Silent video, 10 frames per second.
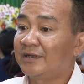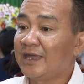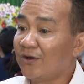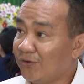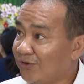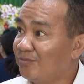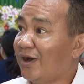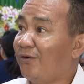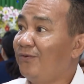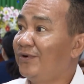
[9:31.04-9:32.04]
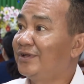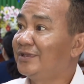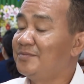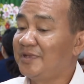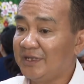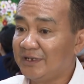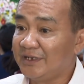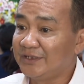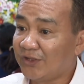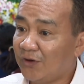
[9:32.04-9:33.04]
các hộ chọn mẫu để mình thực
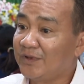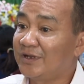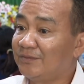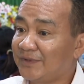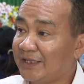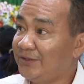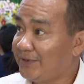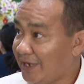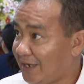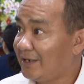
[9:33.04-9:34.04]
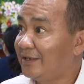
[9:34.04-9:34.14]
hiện tốt cái công tác điều tra